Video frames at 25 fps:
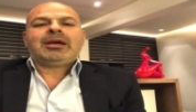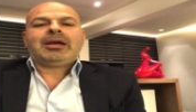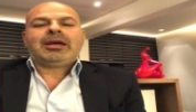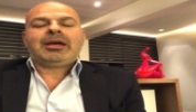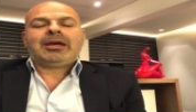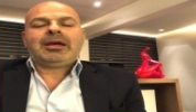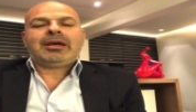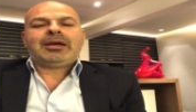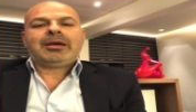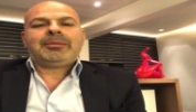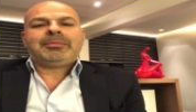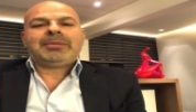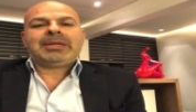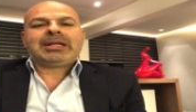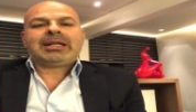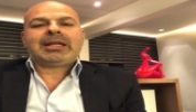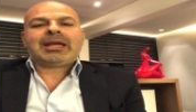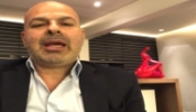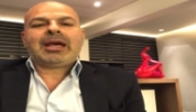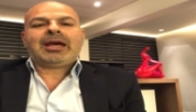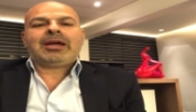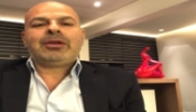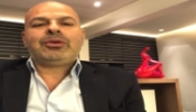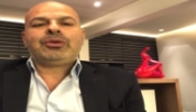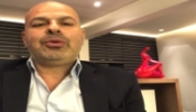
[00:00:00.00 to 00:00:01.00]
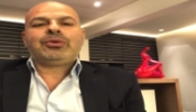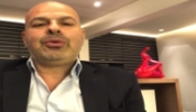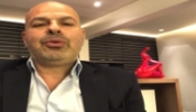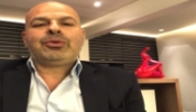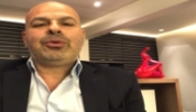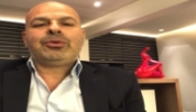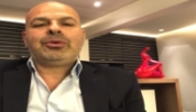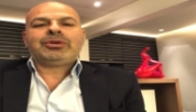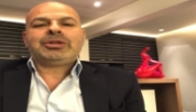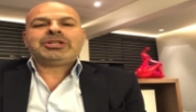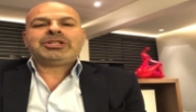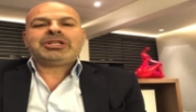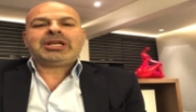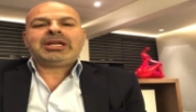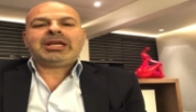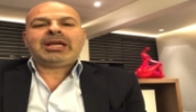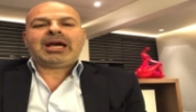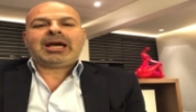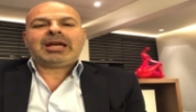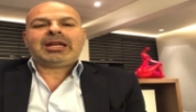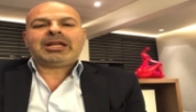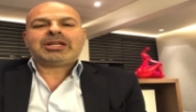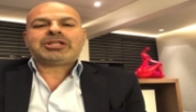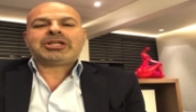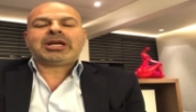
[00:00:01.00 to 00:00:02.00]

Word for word: آه، مثل كانه جاي على